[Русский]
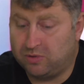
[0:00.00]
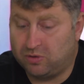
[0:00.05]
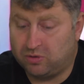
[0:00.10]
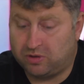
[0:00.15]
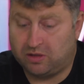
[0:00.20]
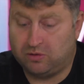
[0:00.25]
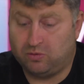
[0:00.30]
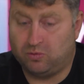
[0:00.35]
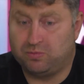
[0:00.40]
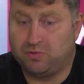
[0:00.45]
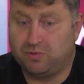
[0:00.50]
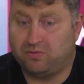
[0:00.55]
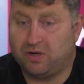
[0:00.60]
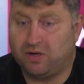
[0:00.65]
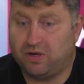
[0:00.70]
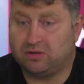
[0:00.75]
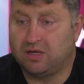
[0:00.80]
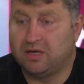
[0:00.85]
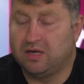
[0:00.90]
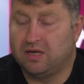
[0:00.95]
меня тогда
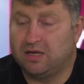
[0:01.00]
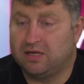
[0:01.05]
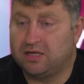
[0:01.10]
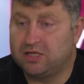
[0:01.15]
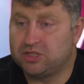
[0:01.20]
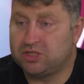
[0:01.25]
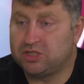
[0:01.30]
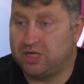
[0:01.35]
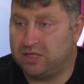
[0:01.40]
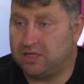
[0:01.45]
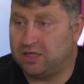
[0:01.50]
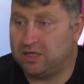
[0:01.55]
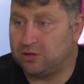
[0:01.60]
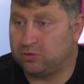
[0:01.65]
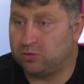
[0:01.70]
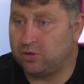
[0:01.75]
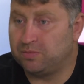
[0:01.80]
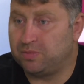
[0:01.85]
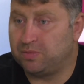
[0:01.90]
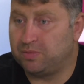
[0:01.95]
убивают решения,
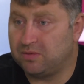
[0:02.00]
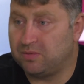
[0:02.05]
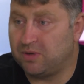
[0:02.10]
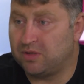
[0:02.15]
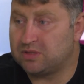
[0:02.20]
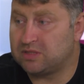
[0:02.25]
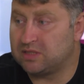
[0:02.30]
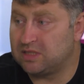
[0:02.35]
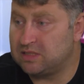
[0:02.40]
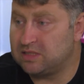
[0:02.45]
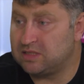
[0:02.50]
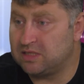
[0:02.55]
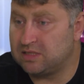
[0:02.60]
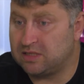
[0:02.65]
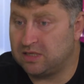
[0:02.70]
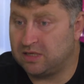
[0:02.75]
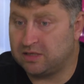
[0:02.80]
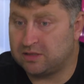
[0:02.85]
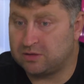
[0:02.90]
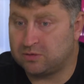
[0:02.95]
которые принимаются на
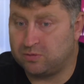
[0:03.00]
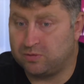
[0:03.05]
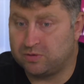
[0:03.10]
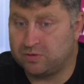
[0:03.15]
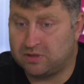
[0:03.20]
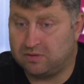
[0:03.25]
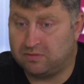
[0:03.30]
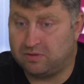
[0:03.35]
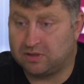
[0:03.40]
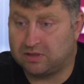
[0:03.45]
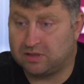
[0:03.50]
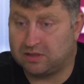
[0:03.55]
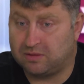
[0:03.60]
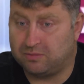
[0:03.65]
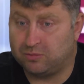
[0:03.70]
сессии городского совета.